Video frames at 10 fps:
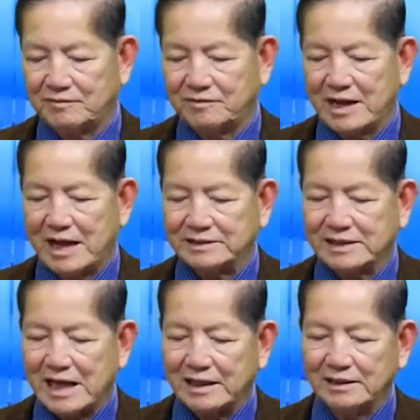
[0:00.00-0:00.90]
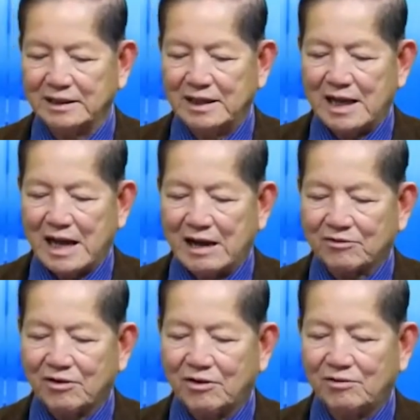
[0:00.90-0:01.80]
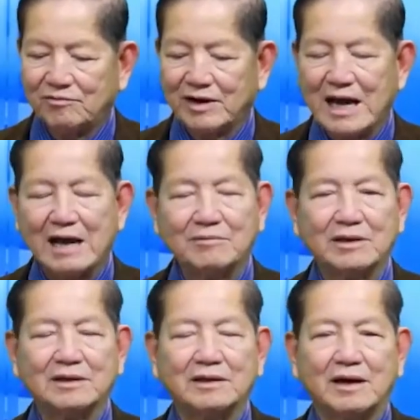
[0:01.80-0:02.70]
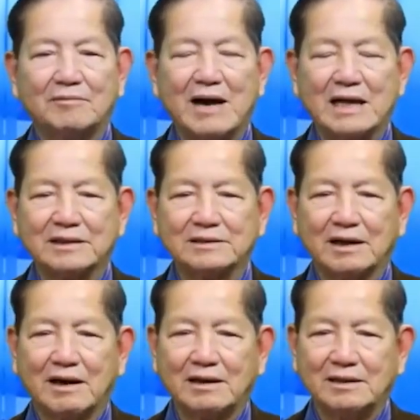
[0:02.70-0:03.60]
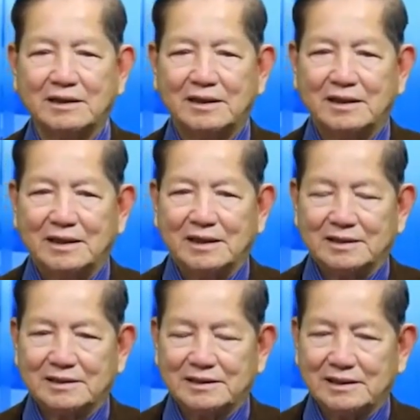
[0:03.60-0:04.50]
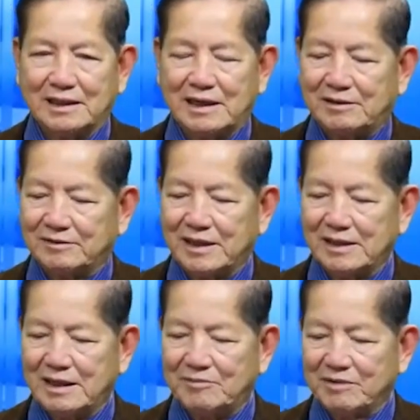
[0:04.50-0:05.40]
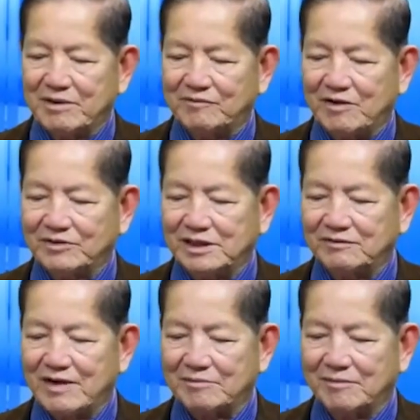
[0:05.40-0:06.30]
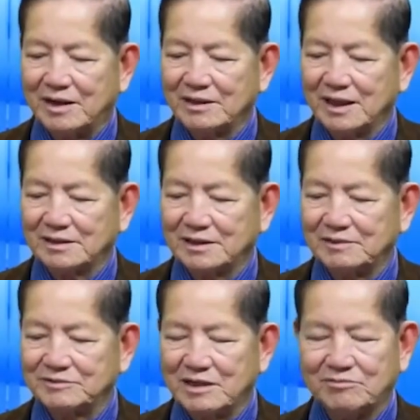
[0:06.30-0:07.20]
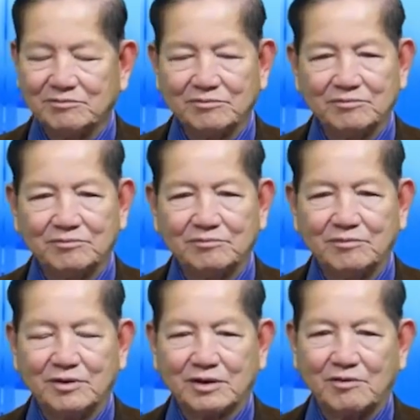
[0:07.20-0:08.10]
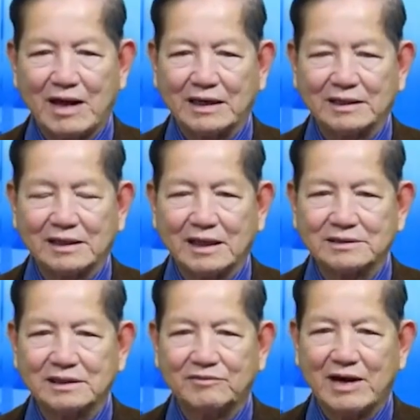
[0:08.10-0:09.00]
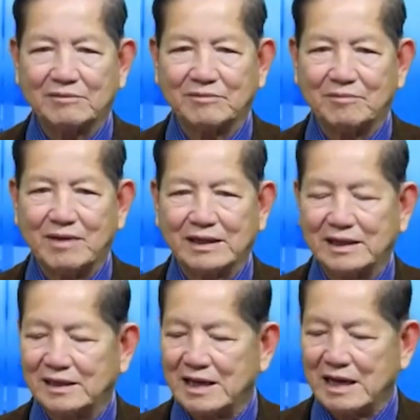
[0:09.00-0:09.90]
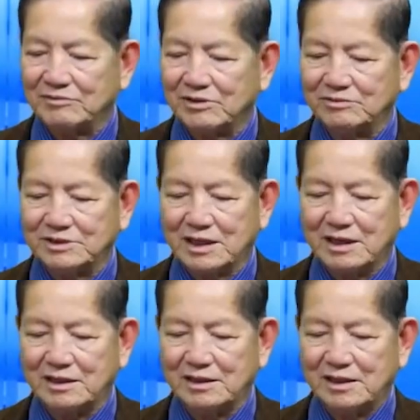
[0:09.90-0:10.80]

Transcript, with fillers: về hải sản, alcohol và diamond, ba thứ đó. Thì đây là một biện pháp trừng phạt mới nhất trong một loạt những các trừng phạt mà Biden đã áp dụng cho